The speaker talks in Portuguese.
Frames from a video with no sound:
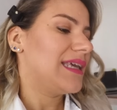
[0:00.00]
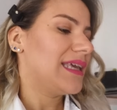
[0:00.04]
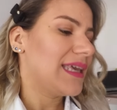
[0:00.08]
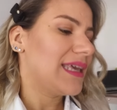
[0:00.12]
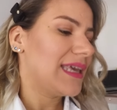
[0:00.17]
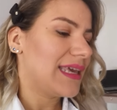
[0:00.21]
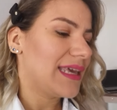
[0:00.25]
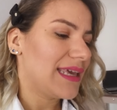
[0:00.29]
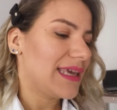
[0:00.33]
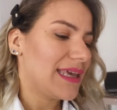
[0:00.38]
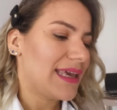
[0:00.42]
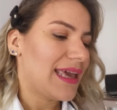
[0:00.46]

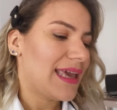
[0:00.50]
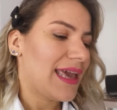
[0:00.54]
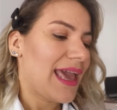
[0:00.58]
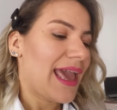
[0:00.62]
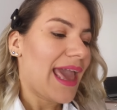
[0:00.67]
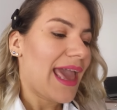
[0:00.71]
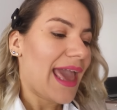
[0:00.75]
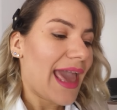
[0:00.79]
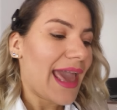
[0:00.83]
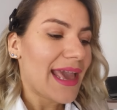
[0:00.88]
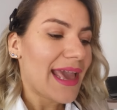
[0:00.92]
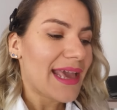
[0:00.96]

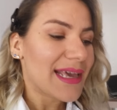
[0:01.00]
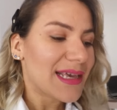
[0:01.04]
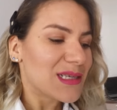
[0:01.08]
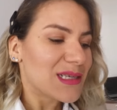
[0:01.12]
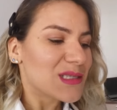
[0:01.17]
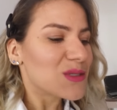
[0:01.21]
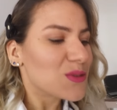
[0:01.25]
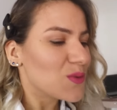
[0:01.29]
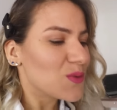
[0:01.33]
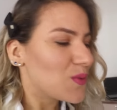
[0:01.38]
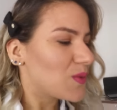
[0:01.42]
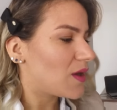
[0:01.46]
e é
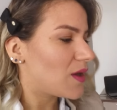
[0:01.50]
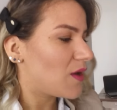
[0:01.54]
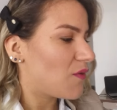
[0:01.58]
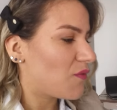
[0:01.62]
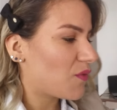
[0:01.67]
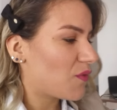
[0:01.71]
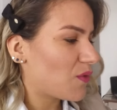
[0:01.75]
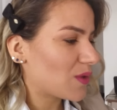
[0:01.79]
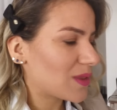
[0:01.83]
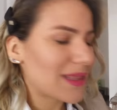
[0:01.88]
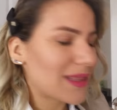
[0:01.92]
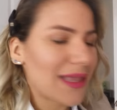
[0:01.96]
isso,
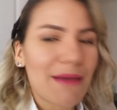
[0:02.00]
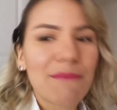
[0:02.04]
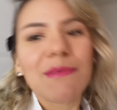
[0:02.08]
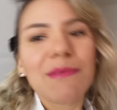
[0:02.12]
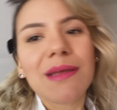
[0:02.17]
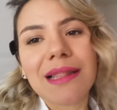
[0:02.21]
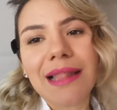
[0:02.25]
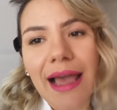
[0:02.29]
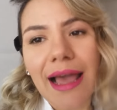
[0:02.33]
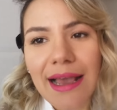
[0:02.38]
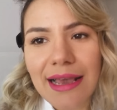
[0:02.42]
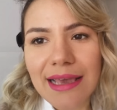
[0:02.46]
eu vou
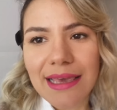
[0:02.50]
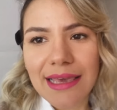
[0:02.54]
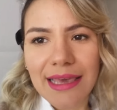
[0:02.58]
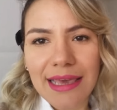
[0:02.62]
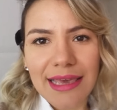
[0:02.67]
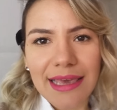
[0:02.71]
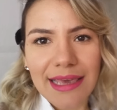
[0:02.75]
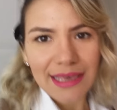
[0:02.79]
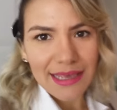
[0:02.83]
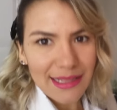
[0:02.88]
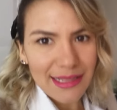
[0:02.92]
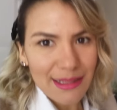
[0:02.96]
terminar
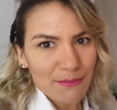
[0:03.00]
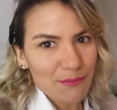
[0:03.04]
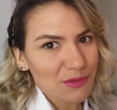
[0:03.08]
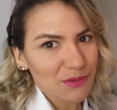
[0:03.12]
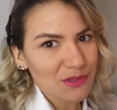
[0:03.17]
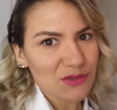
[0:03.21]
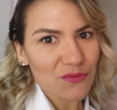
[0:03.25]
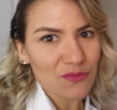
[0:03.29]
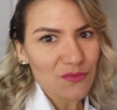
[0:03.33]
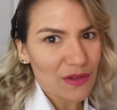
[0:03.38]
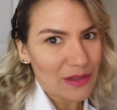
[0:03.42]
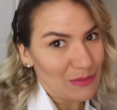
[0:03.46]
aqui e
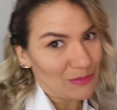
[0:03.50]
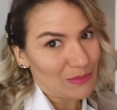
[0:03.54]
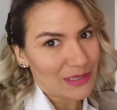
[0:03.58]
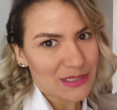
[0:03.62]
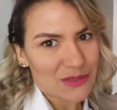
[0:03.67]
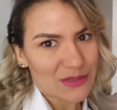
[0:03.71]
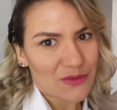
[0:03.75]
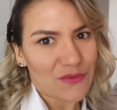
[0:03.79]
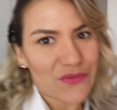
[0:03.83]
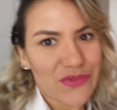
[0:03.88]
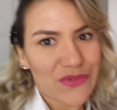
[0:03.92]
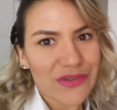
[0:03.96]
depois eu falo
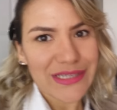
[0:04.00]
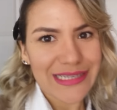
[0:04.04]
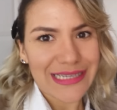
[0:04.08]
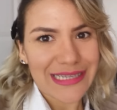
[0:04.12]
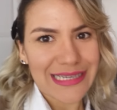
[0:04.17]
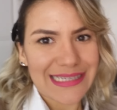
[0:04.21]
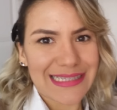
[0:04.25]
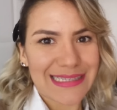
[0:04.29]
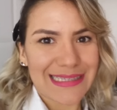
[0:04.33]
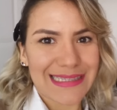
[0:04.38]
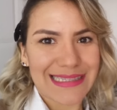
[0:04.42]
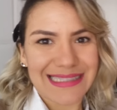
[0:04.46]
mais com
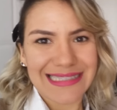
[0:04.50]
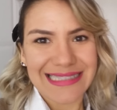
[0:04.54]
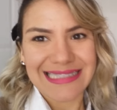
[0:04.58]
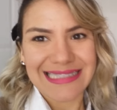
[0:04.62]
vocês.